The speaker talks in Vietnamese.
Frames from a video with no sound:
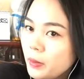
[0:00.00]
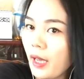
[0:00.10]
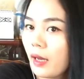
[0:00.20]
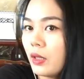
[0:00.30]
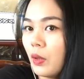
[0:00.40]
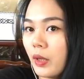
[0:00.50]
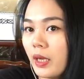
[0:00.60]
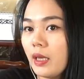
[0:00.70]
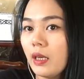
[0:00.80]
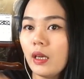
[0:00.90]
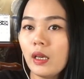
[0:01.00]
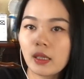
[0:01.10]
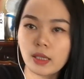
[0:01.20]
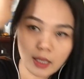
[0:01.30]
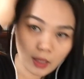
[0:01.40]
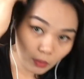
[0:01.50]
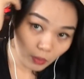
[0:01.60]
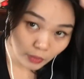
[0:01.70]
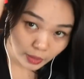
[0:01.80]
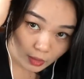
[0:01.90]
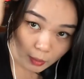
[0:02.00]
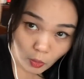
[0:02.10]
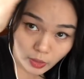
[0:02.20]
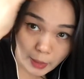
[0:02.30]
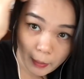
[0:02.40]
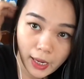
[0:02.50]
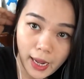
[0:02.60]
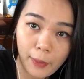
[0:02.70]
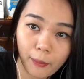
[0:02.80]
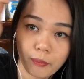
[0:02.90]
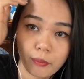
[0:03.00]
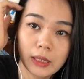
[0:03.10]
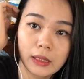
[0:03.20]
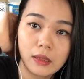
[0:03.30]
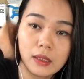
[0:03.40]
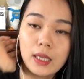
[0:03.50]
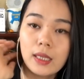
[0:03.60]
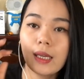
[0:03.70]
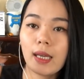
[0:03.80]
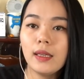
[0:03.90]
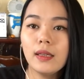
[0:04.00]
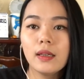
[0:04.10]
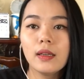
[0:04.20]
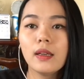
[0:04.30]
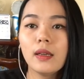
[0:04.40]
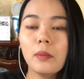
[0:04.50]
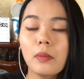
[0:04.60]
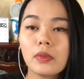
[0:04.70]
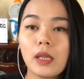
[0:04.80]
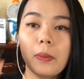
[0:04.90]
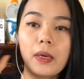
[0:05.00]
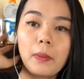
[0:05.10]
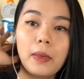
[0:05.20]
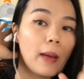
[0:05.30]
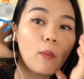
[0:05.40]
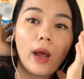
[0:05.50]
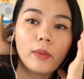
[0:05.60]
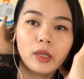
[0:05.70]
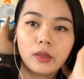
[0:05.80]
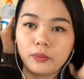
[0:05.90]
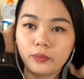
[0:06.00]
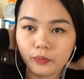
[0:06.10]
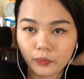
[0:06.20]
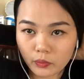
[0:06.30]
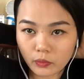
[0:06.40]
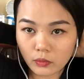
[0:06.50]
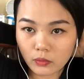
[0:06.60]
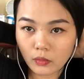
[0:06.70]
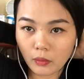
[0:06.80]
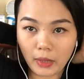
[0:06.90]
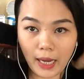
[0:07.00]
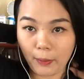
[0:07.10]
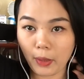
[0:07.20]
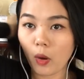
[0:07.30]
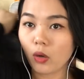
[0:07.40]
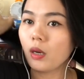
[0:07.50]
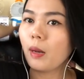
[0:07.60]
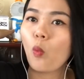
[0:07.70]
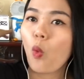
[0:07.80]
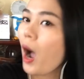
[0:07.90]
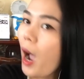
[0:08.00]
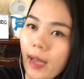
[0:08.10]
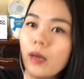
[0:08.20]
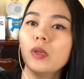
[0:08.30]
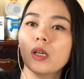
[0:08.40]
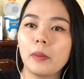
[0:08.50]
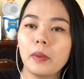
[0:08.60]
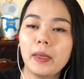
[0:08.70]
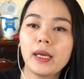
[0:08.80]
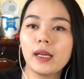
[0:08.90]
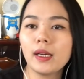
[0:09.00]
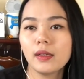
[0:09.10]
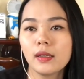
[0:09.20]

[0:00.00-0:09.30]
lắm nha, nhiều khi cái công việc đó mỗi ngày mình làm mà tự nhiên cái tới bữa đó mình làm hoài cũng được, mình làm cái món đó làm hoài không được là mình biết rồi đó,